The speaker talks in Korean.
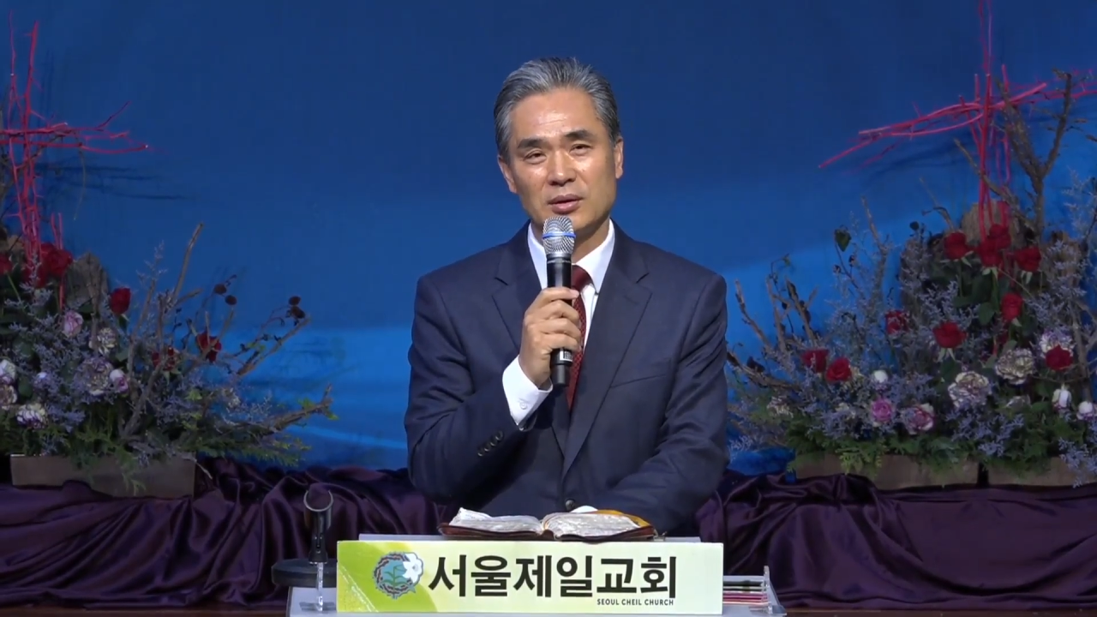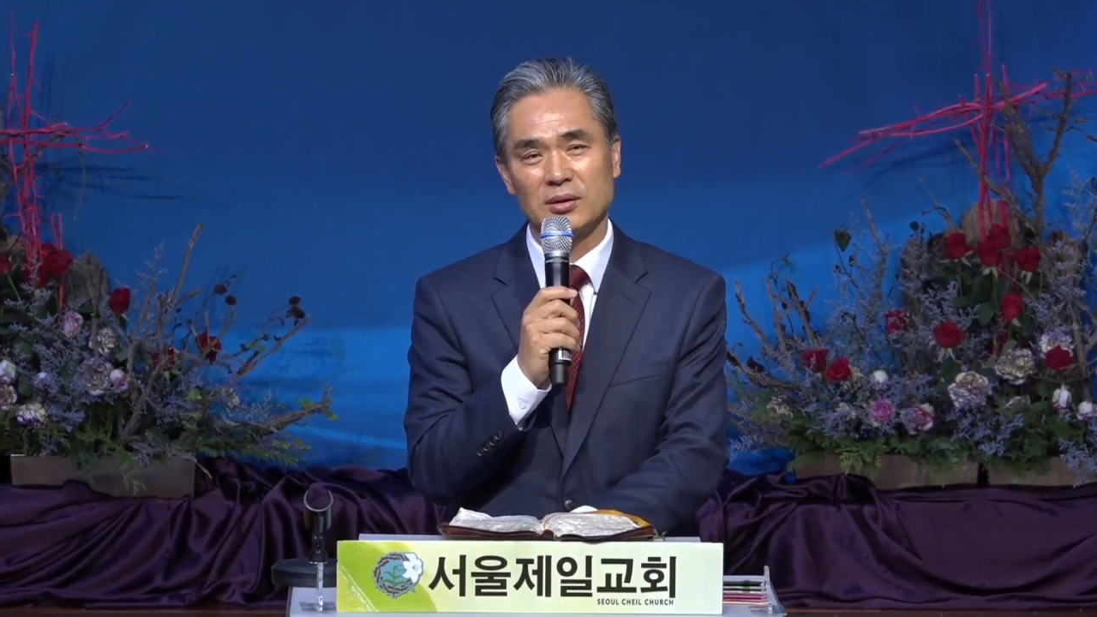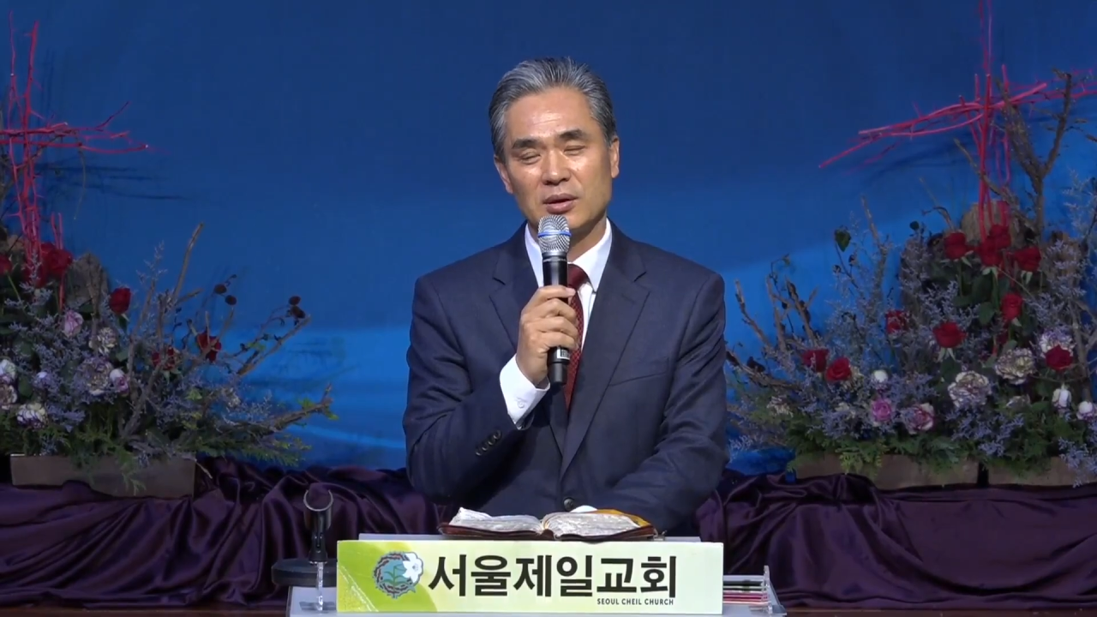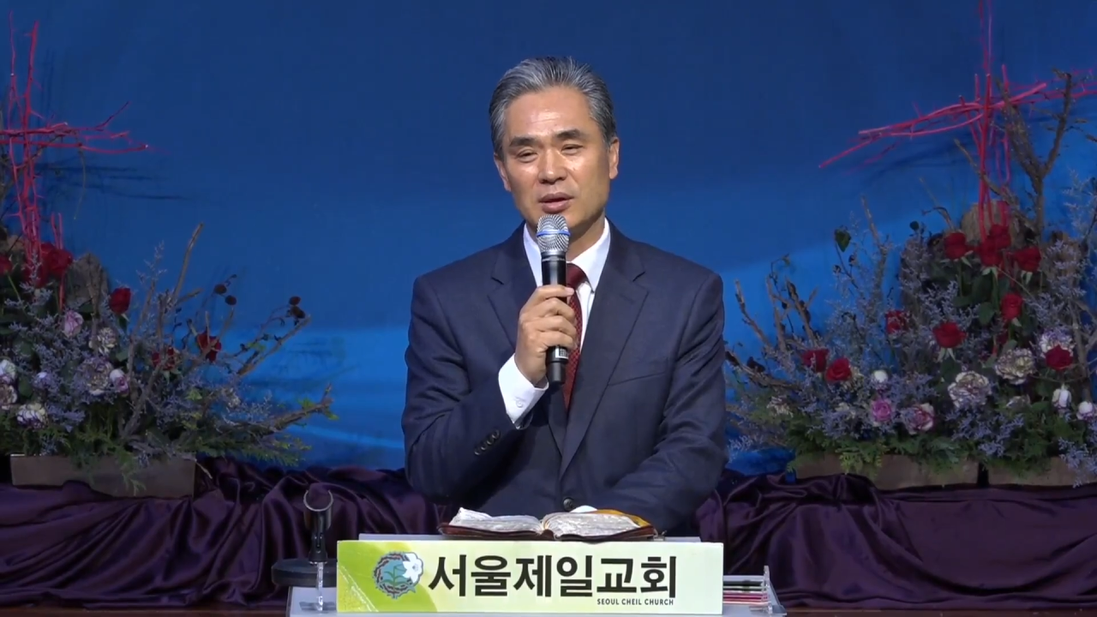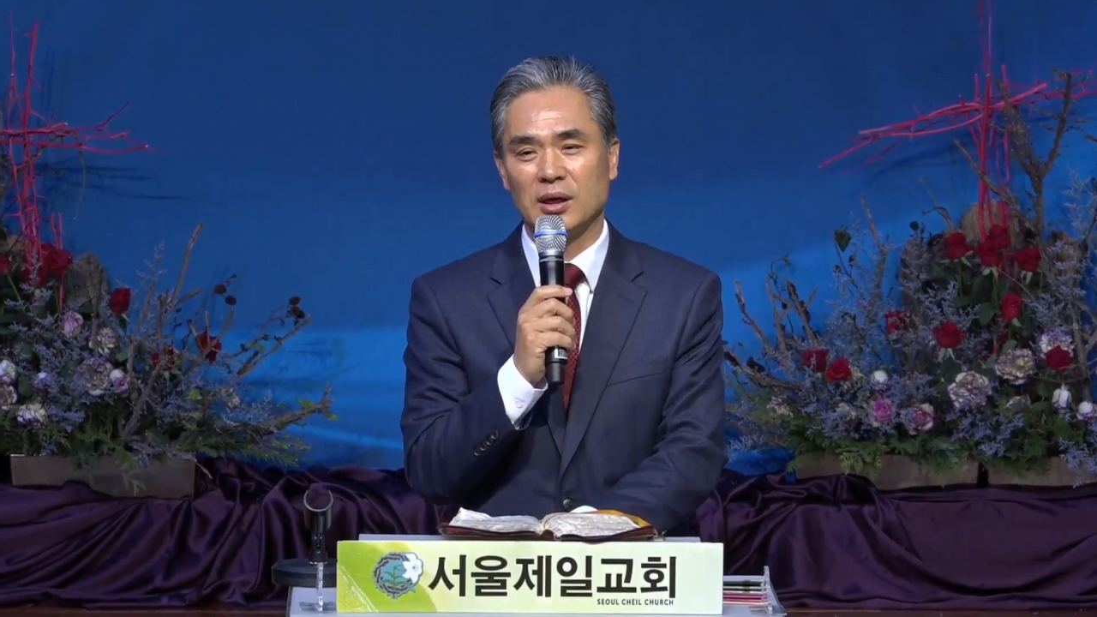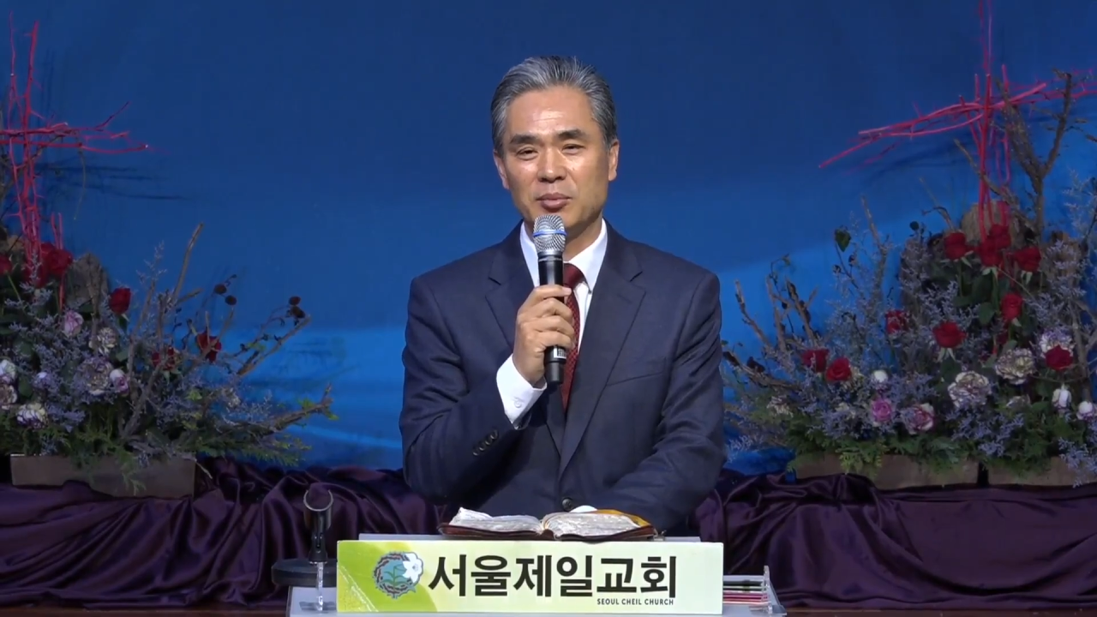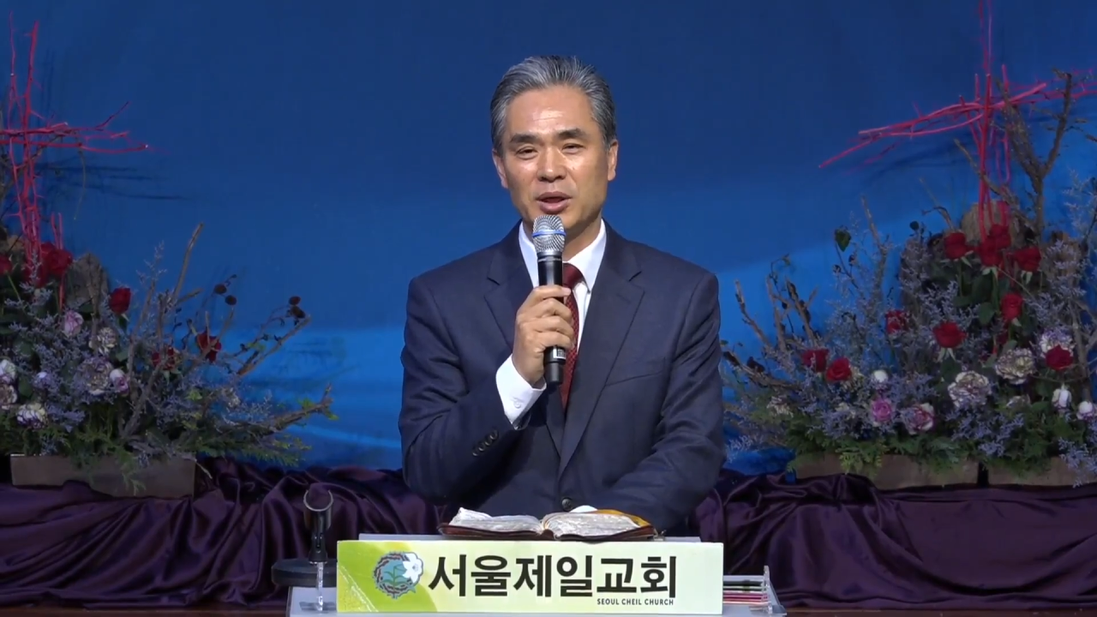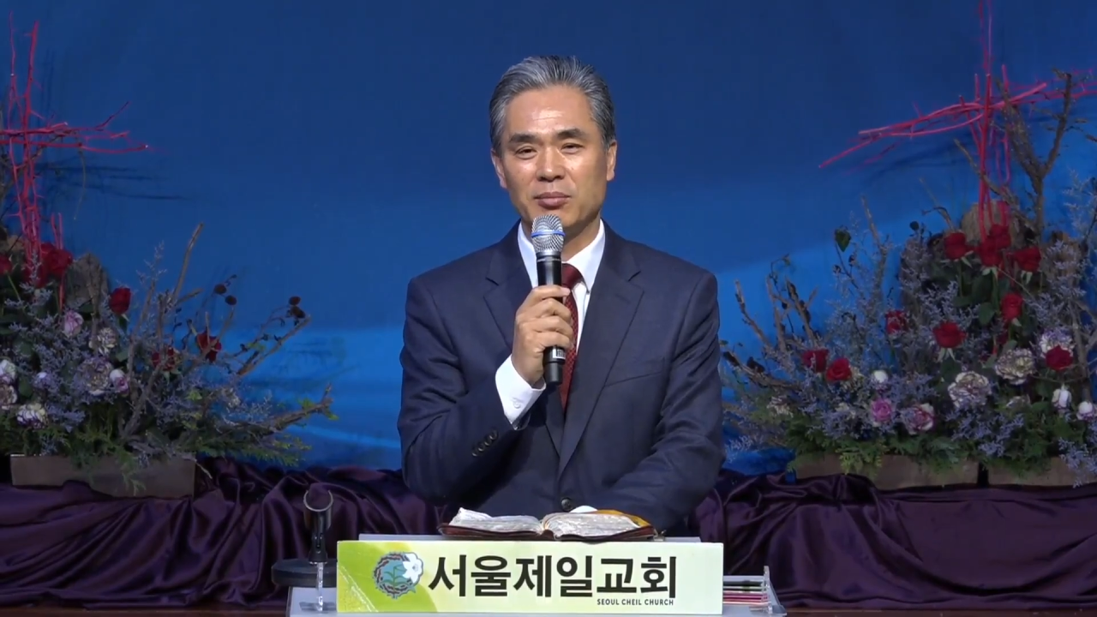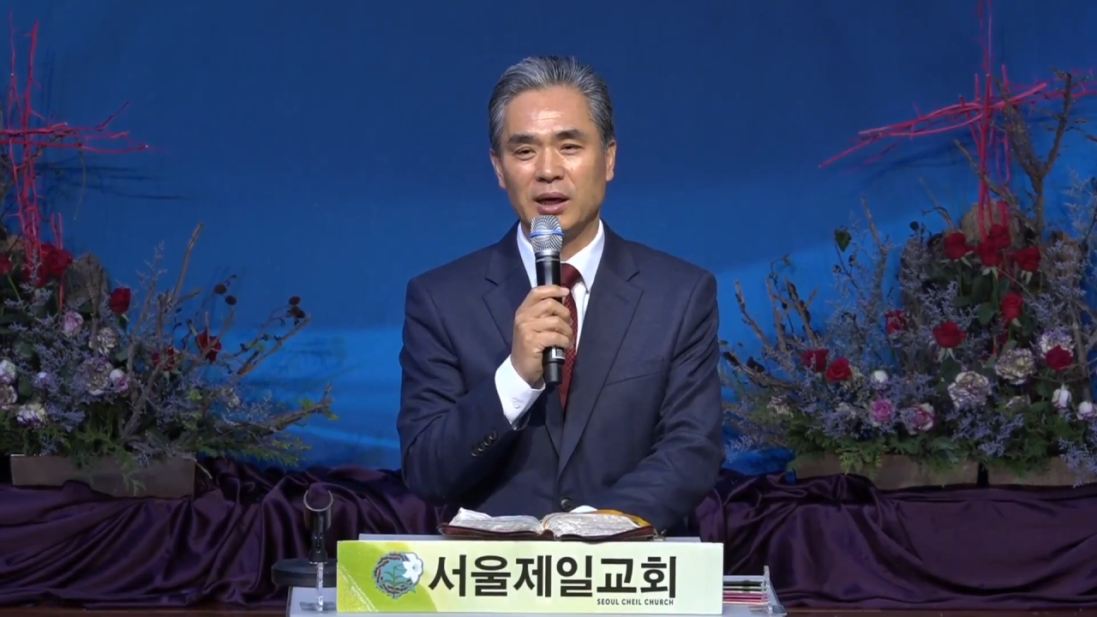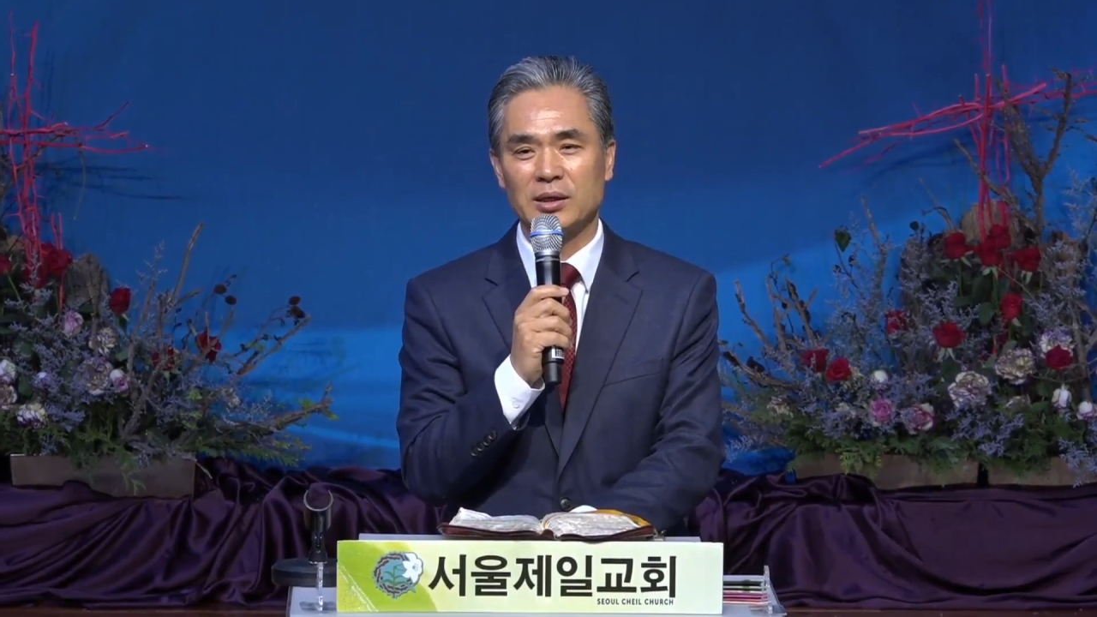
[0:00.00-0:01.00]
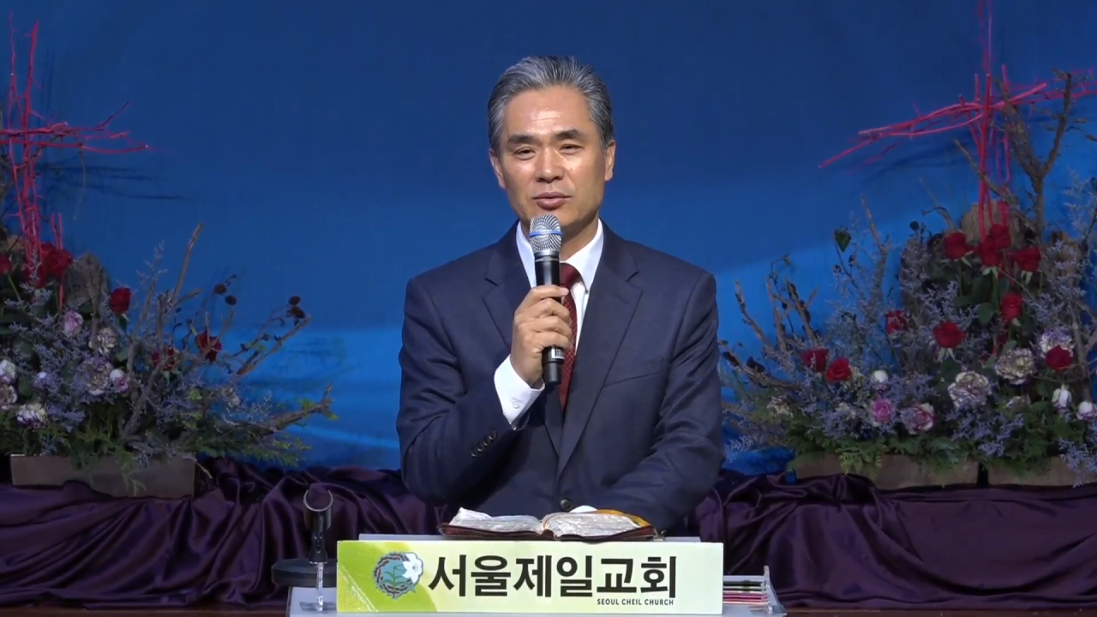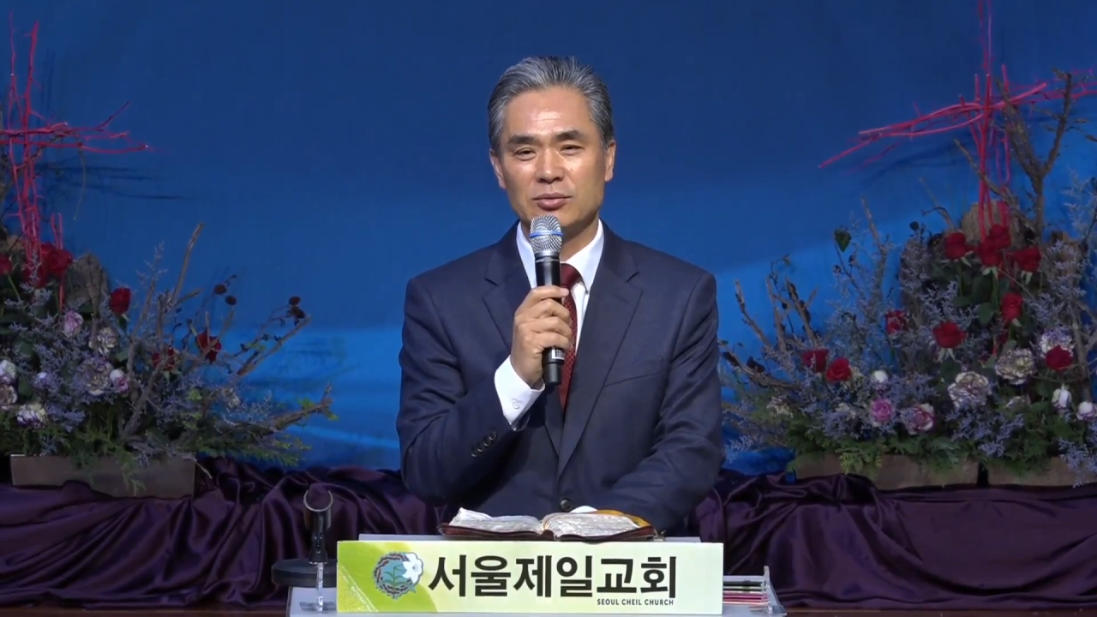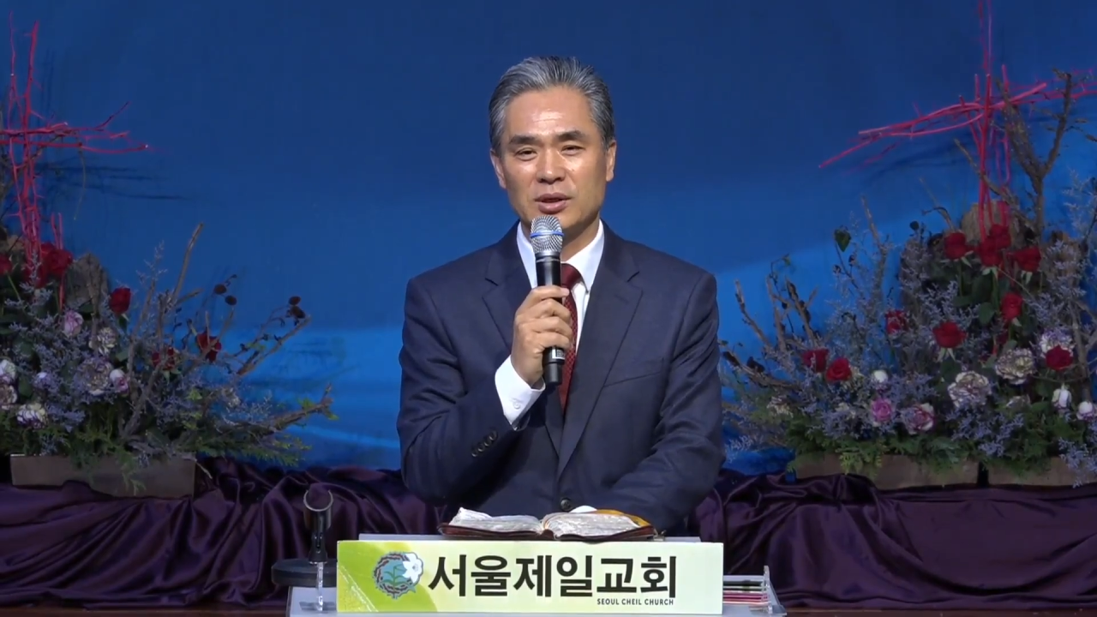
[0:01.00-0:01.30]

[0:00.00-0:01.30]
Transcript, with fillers: 다 남에게 맡기고